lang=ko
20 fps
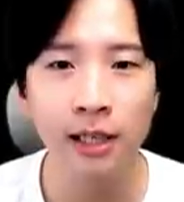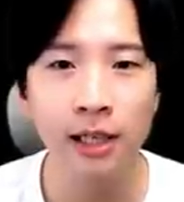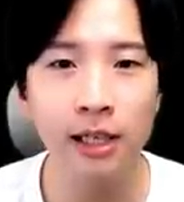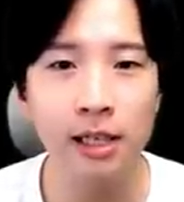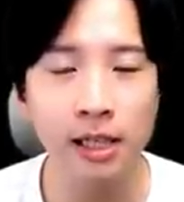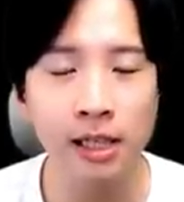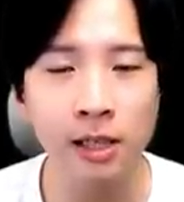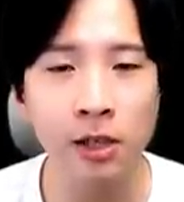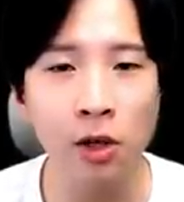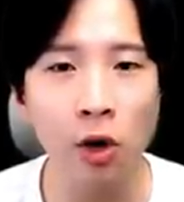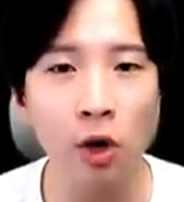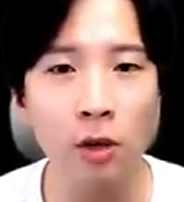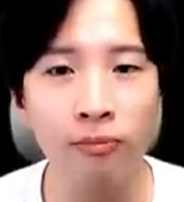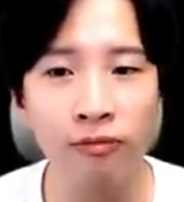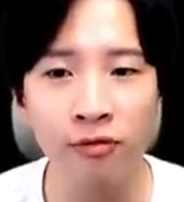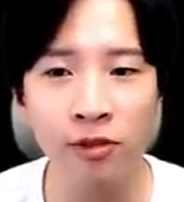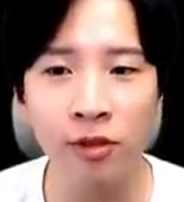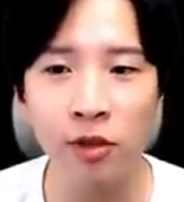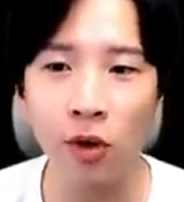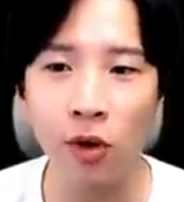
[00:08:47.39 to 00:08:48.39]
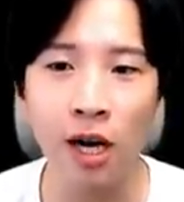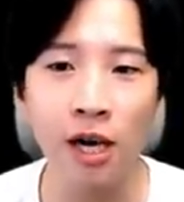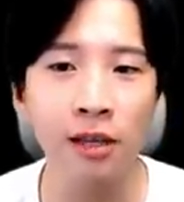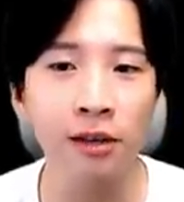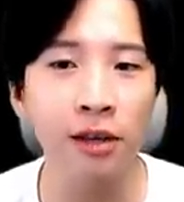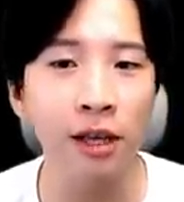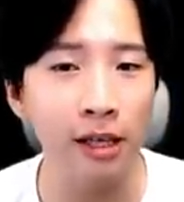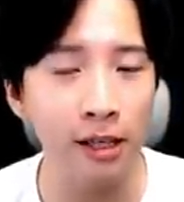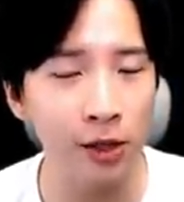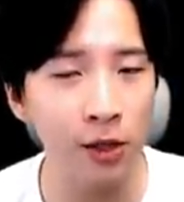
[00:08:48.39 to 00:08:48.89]
이 증거를
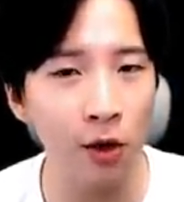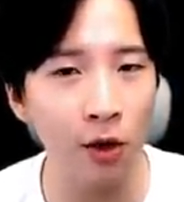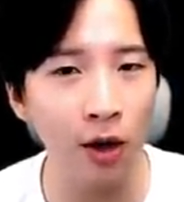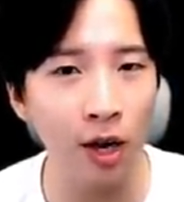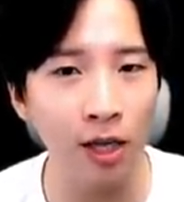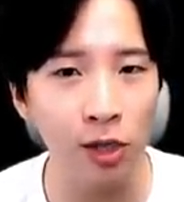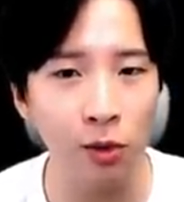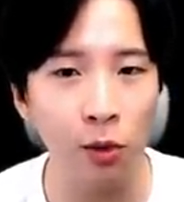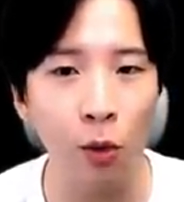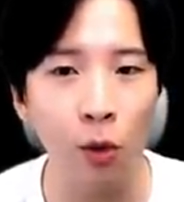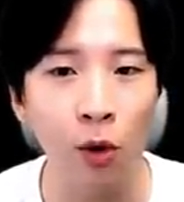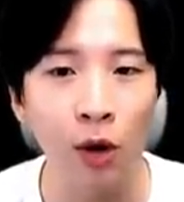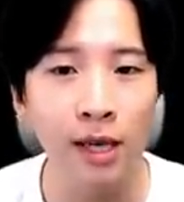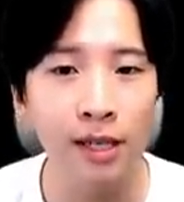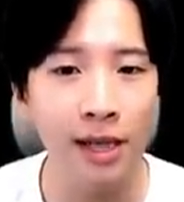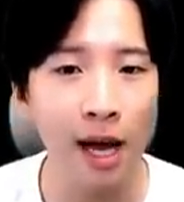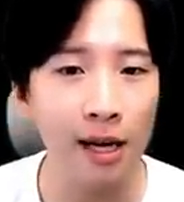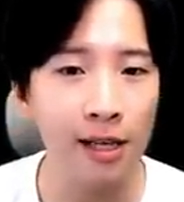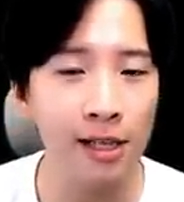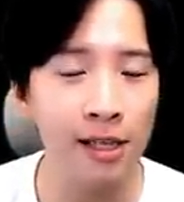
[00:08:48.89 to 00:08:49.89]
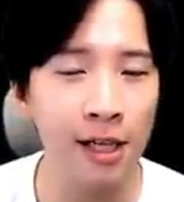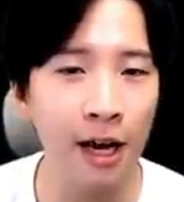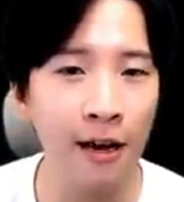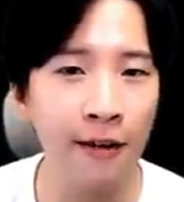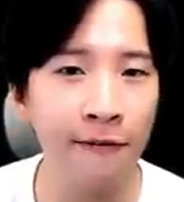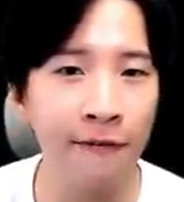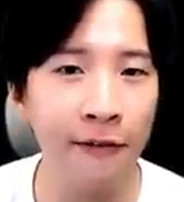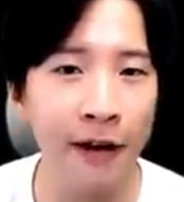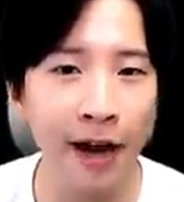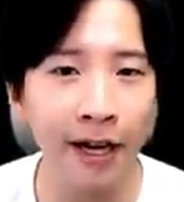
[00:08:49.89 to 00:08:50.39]
분석하는 데 있어가지고
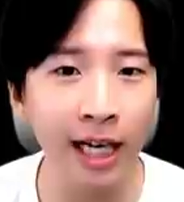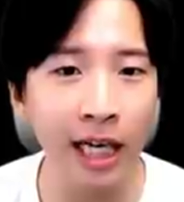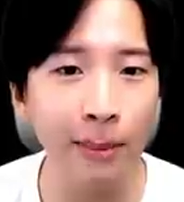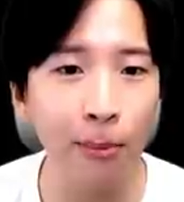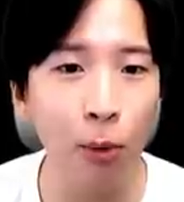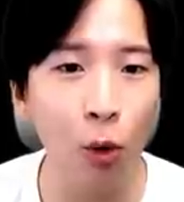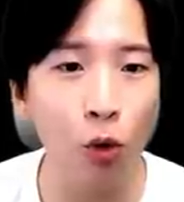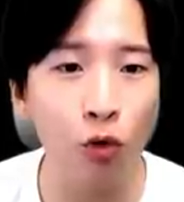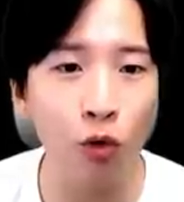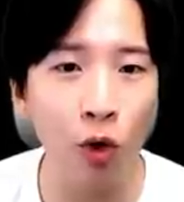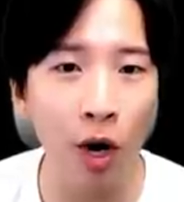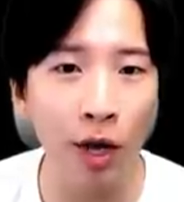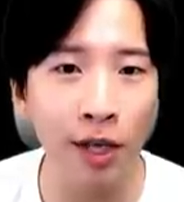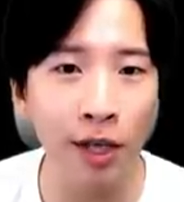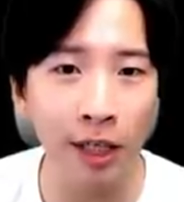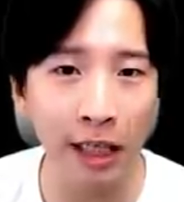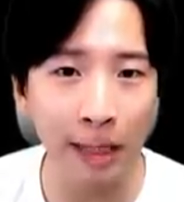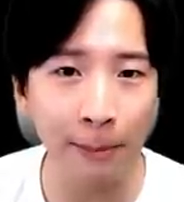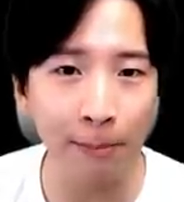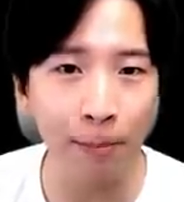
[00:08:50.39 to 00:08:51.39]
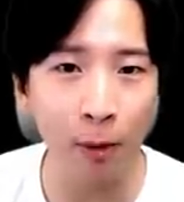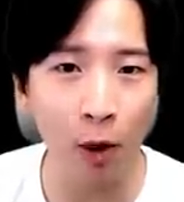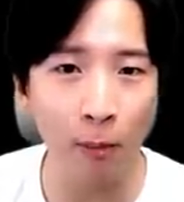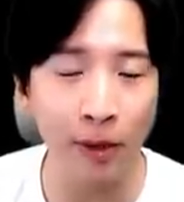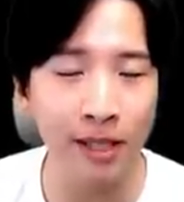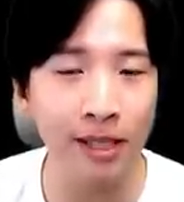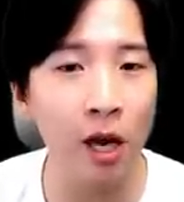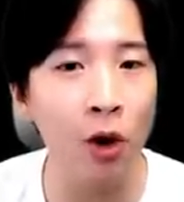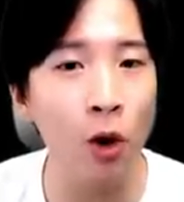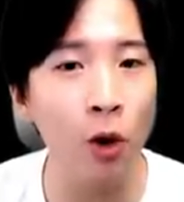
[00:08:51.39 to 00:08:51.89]
삭제한 파일을 복구하는
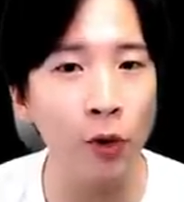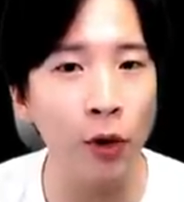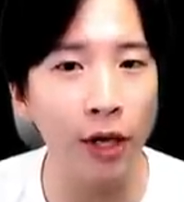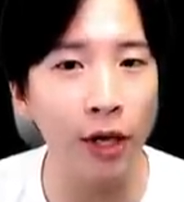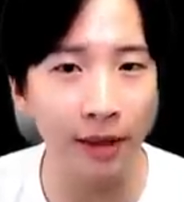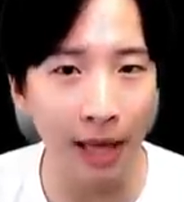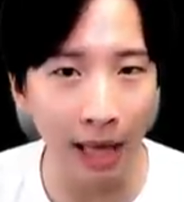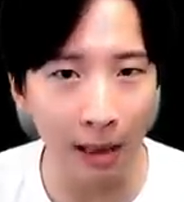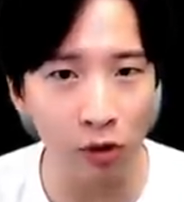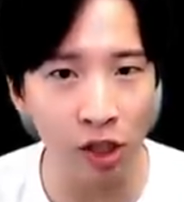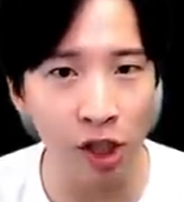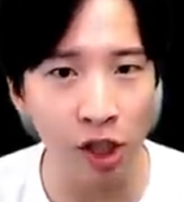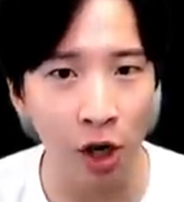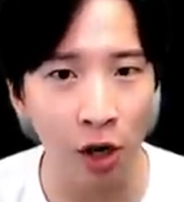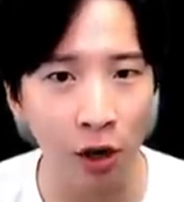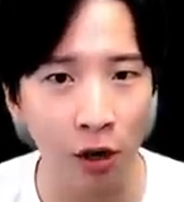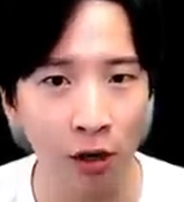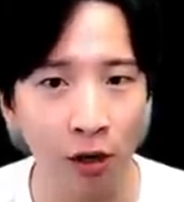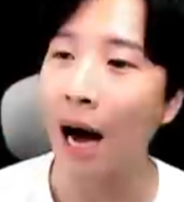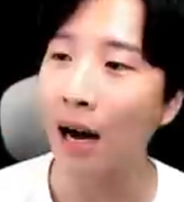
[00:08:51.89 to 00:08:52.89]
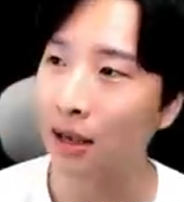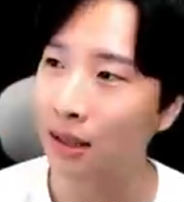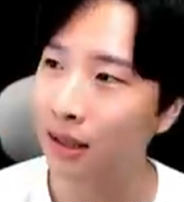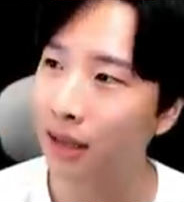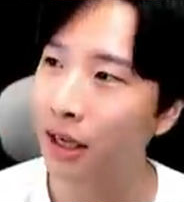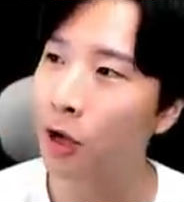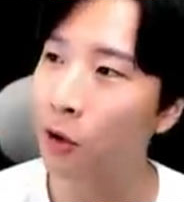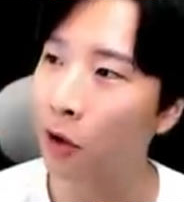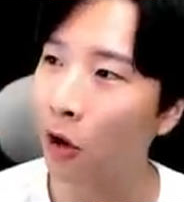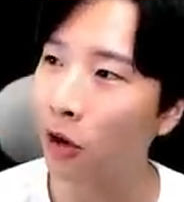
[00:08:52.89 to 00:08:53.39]
기법이 사용되기 때문이죠. 아,
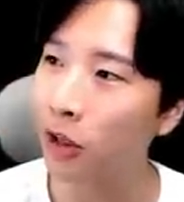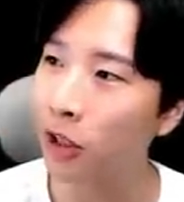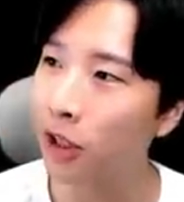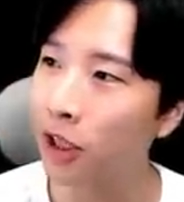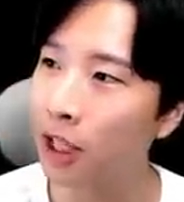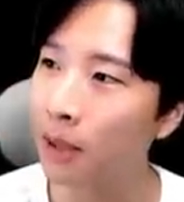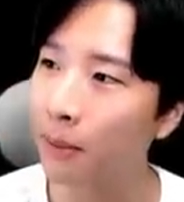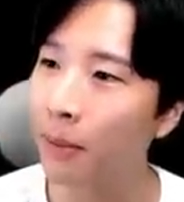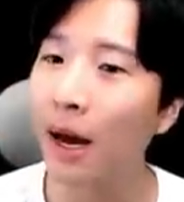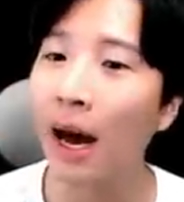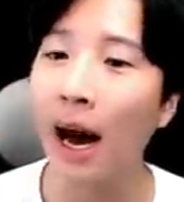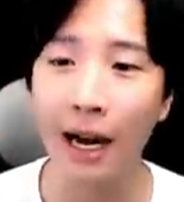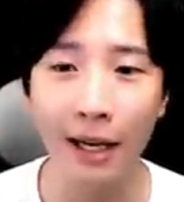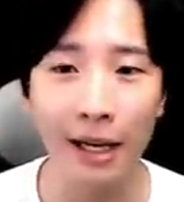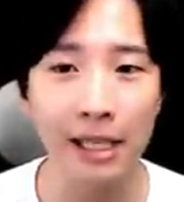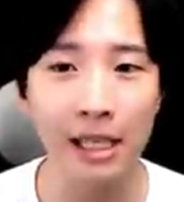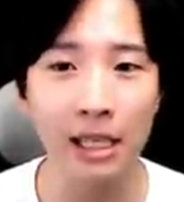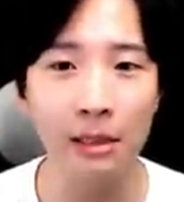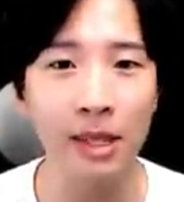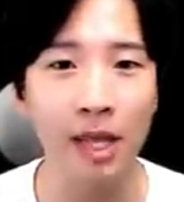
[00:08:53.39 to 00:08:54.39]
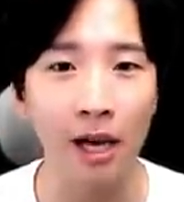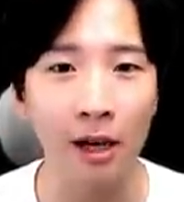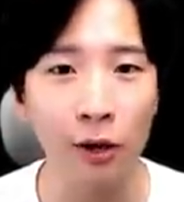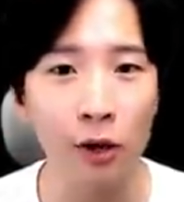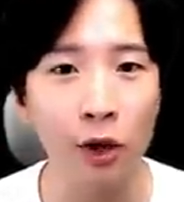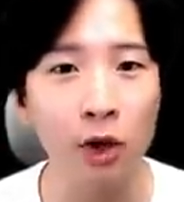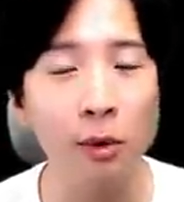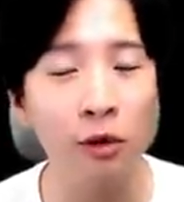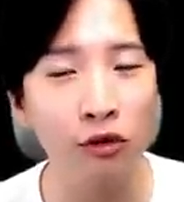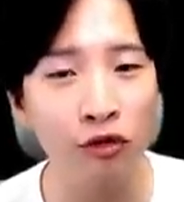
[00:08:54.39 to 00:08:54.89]
그래요 건희님? 알겠습니다.
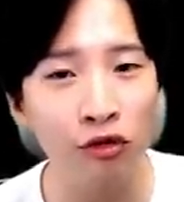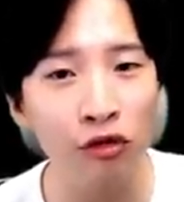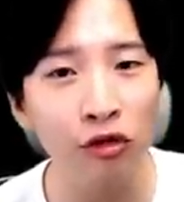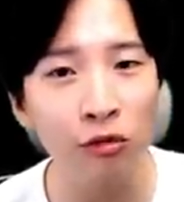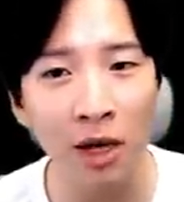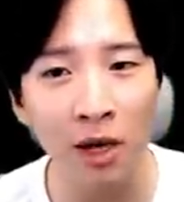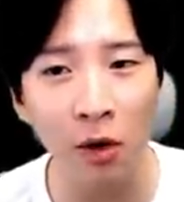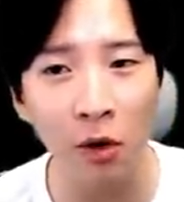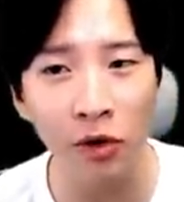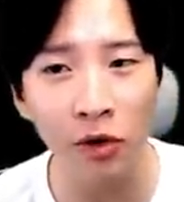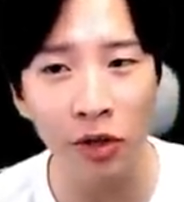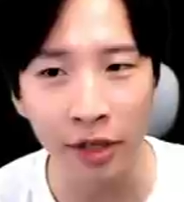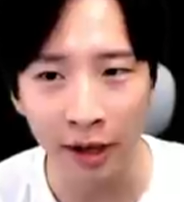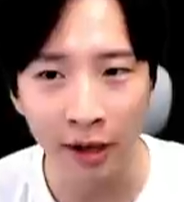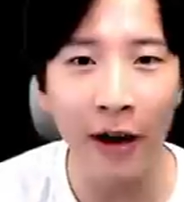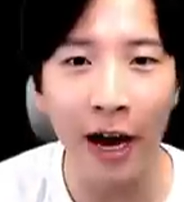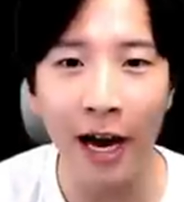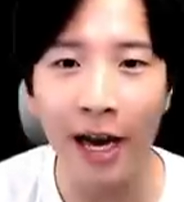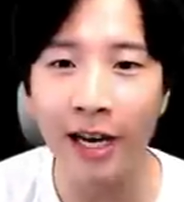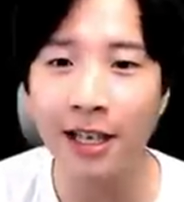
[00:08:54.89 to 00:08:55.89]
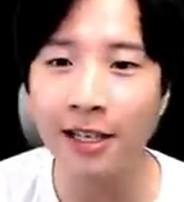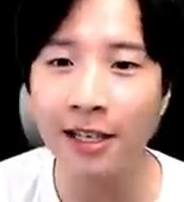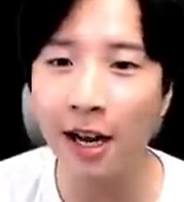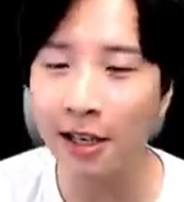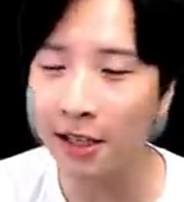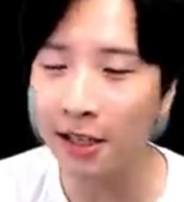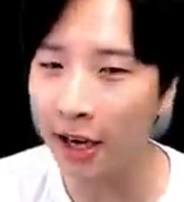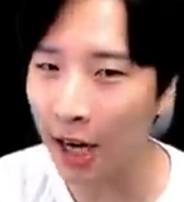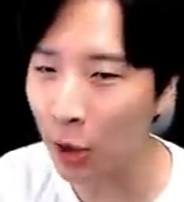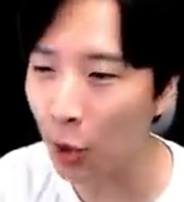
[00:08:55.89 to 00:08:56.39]
그러면 궁금한 거는 파일을
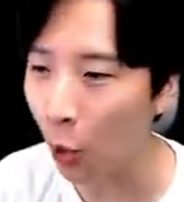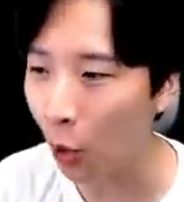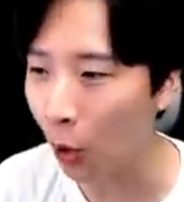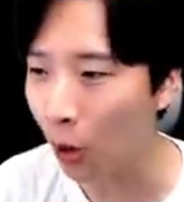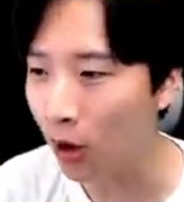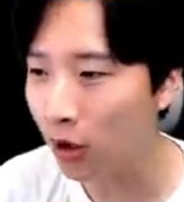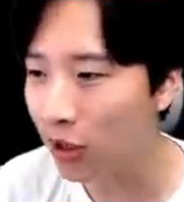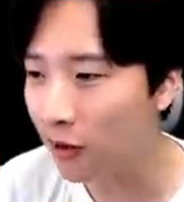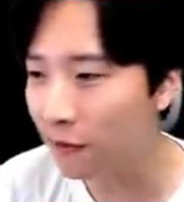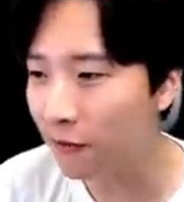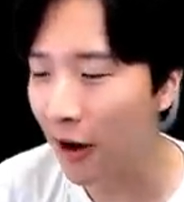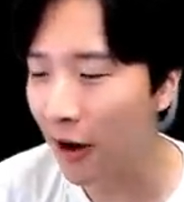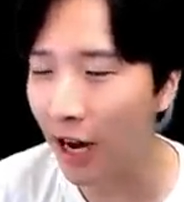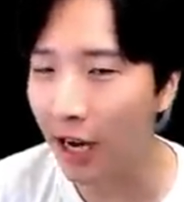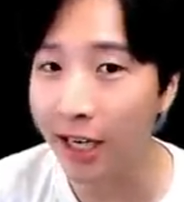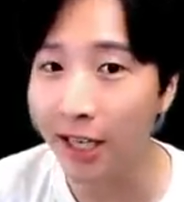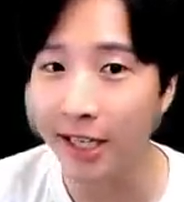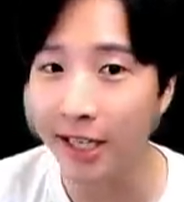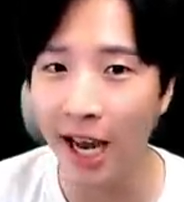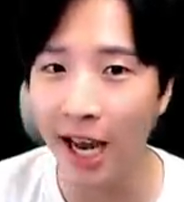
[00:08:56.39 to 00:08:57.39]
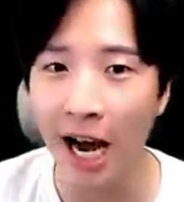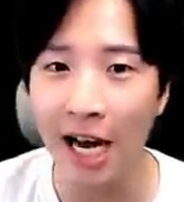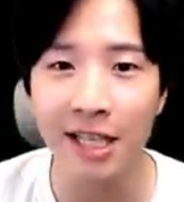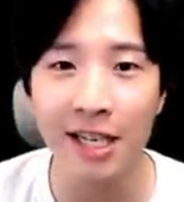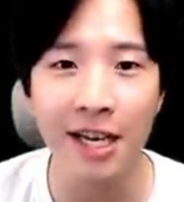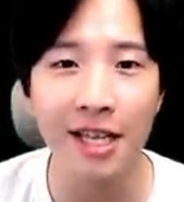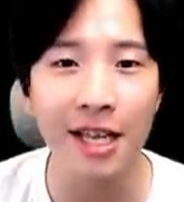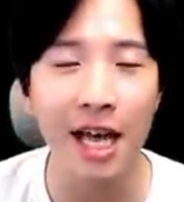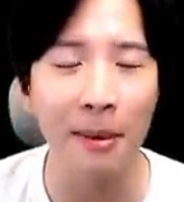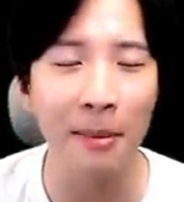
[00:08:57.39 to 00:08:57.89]
삭제해도 그 파일이 제
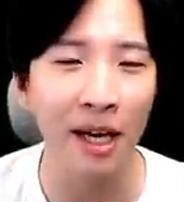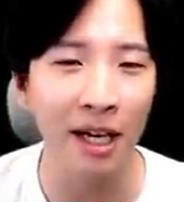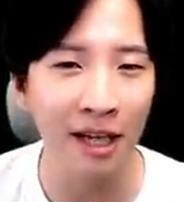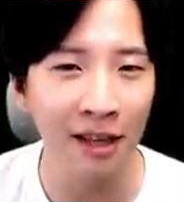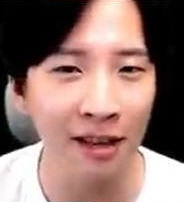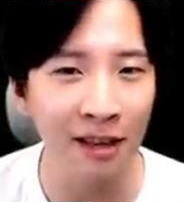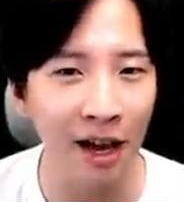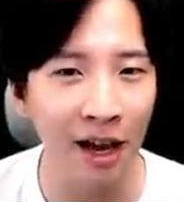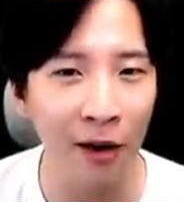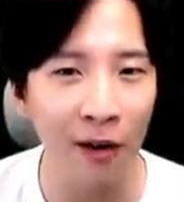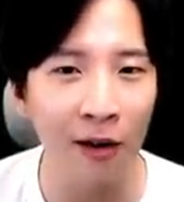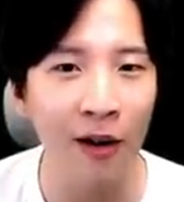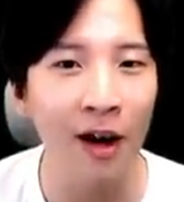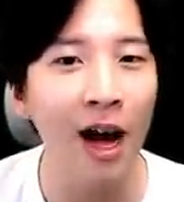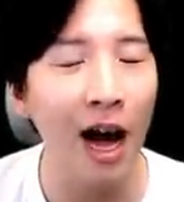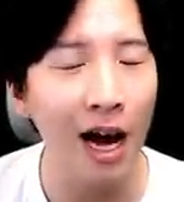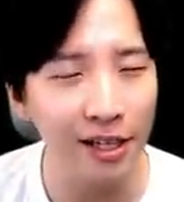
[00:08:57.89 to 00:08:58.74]
하드에 남아있나요?